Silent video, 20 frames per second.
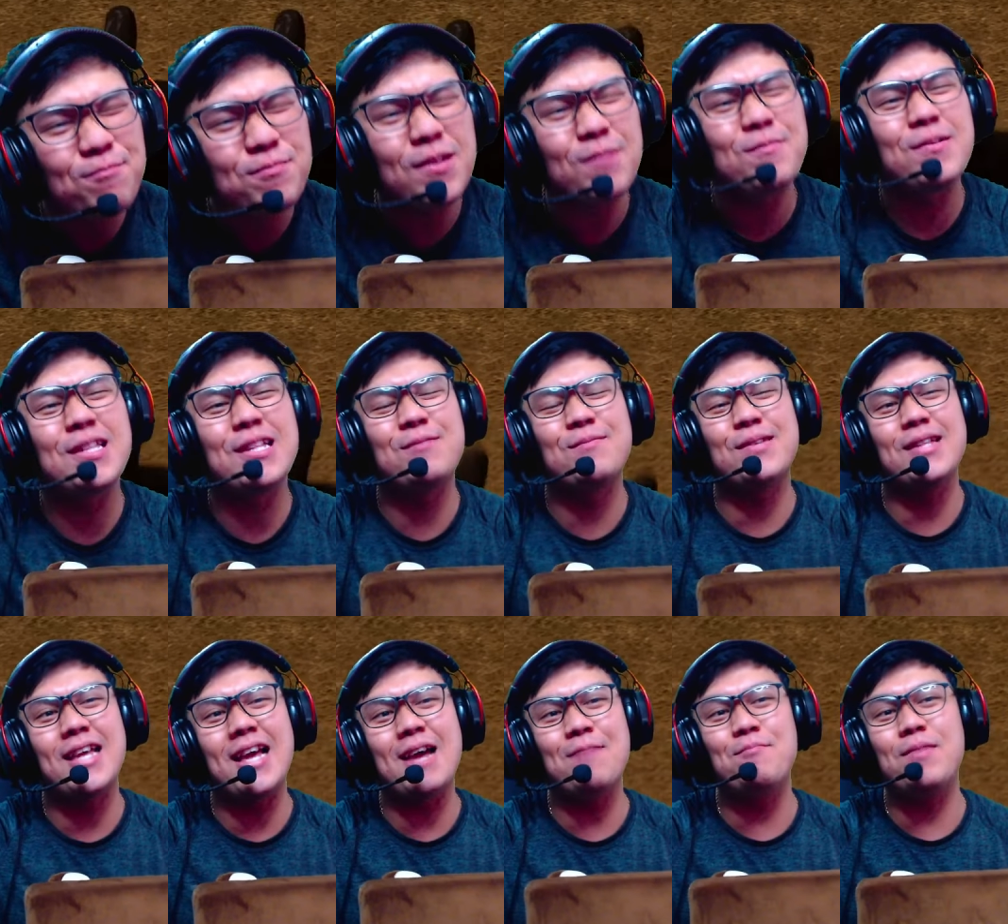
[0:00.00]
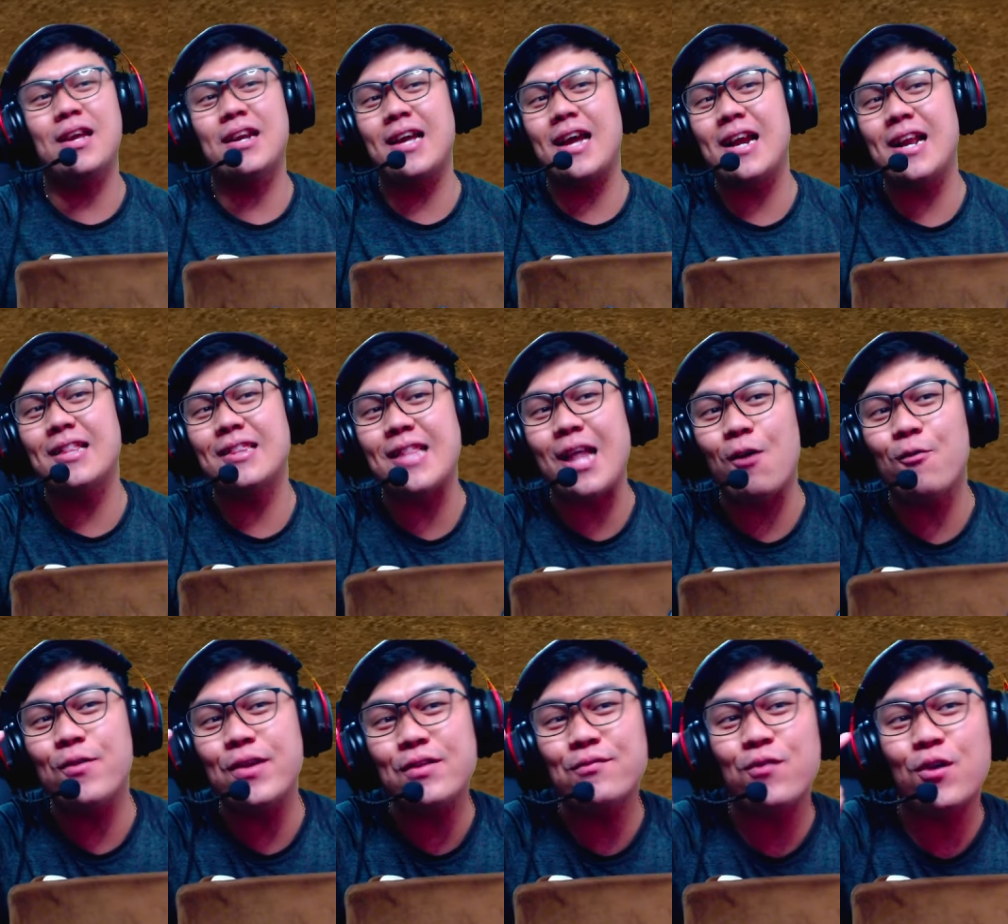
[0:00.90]
teman-teman ya biar kalian
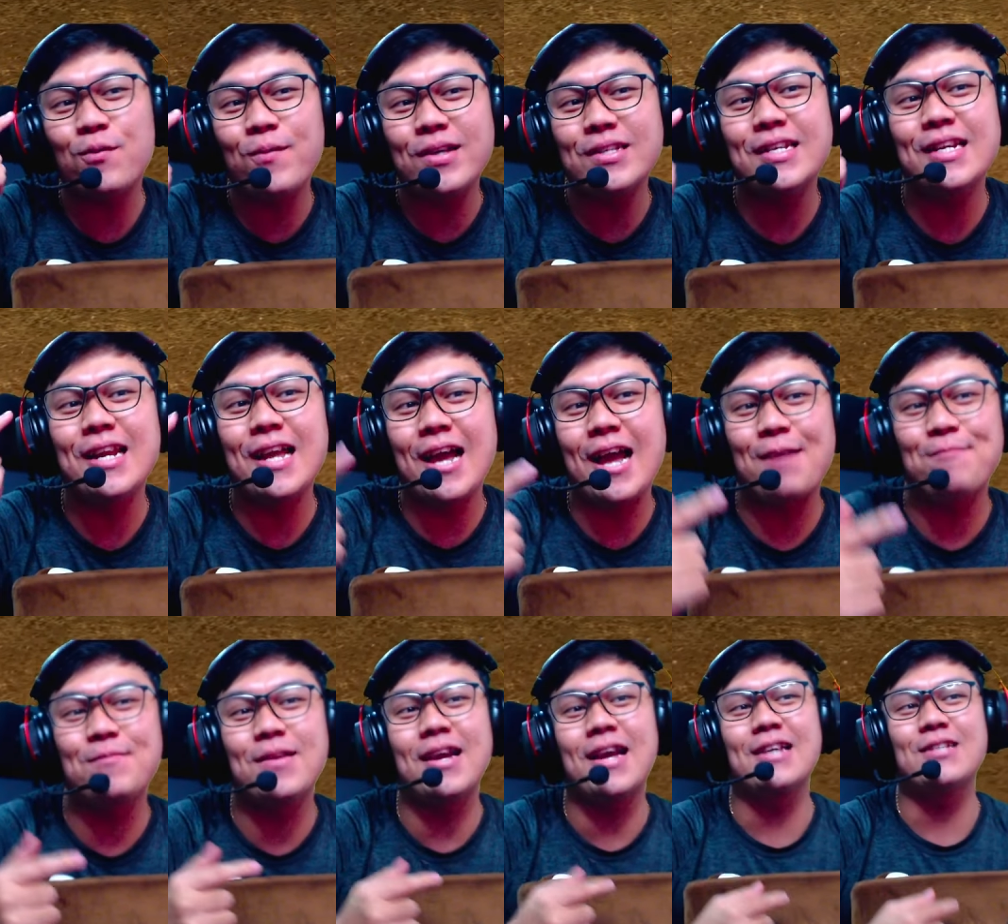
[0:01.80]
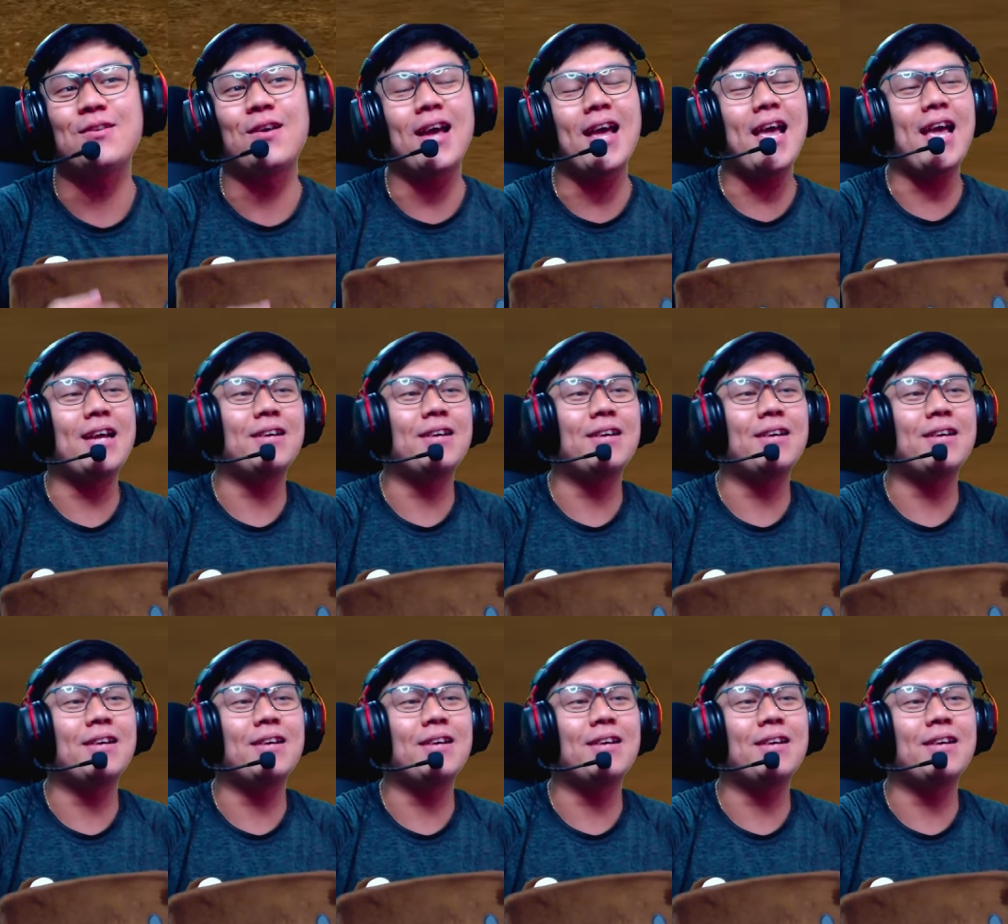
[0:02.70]
tahu informasi lengkapnya guys, oke? Okay?